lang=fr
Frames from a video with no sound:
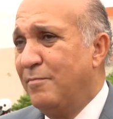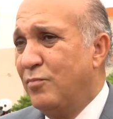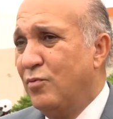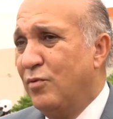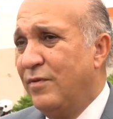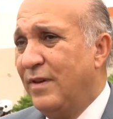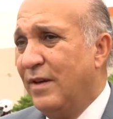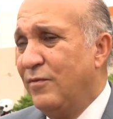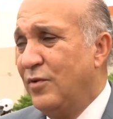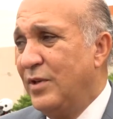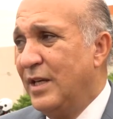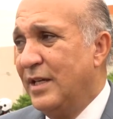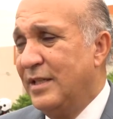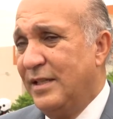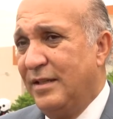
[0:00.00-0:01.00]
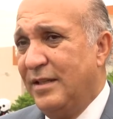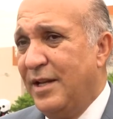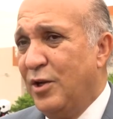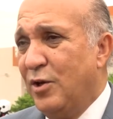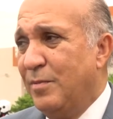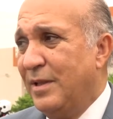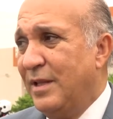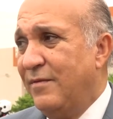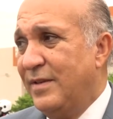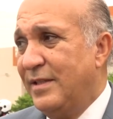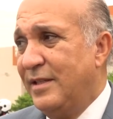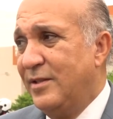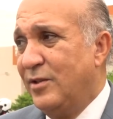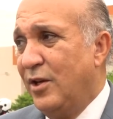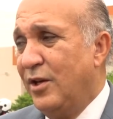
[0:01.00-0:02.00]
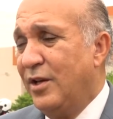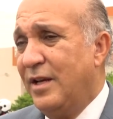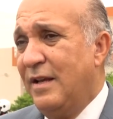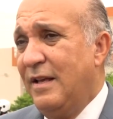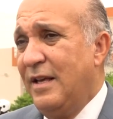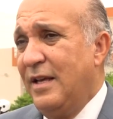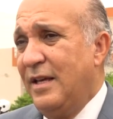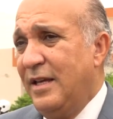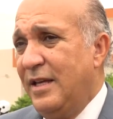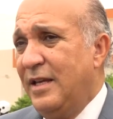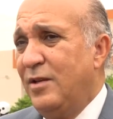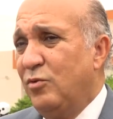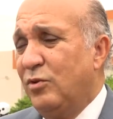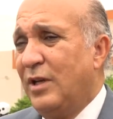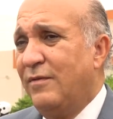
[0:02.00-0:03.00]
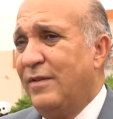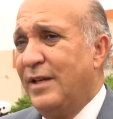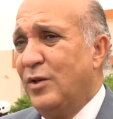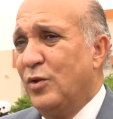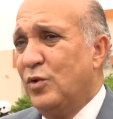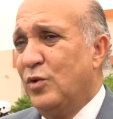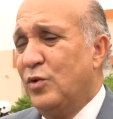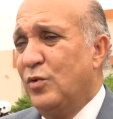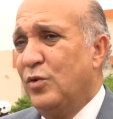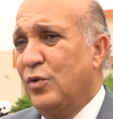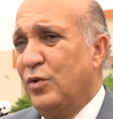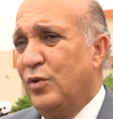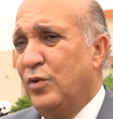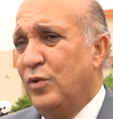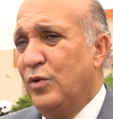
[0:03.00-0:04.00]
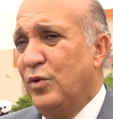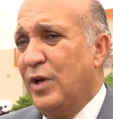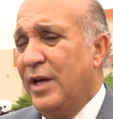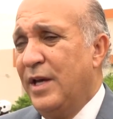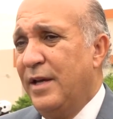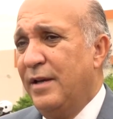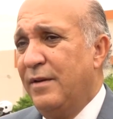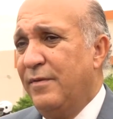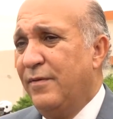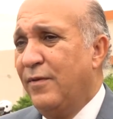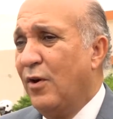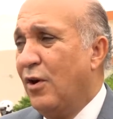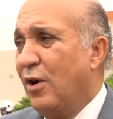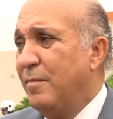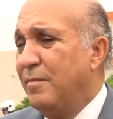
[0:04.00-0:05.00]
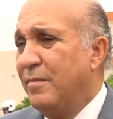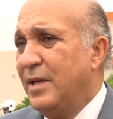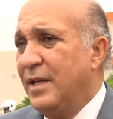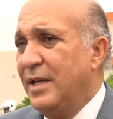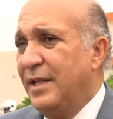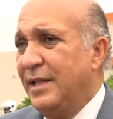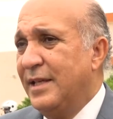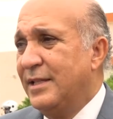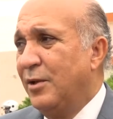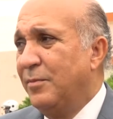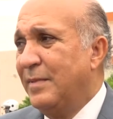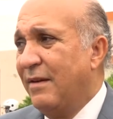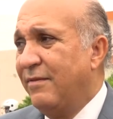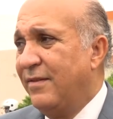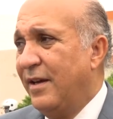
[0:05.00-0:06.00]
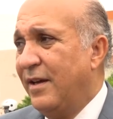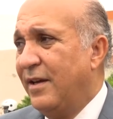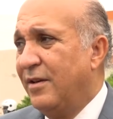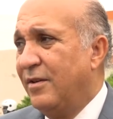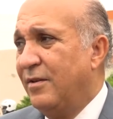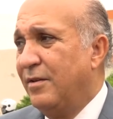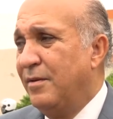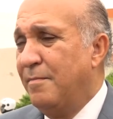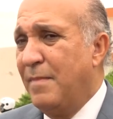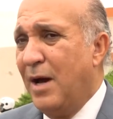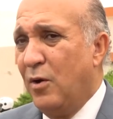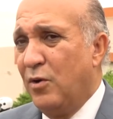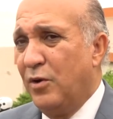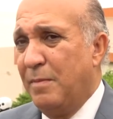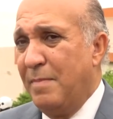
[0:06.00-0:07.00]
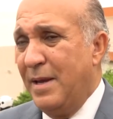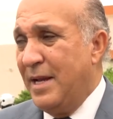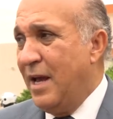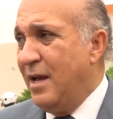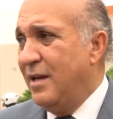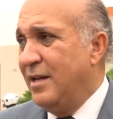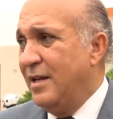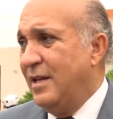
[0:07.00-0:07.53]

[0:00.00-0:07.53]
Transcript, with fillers: pour faire venir un certain nombre d'investisseurs et nous travaillons sur euh, un forum des hommes d'affaires euh, Maroc-Bénin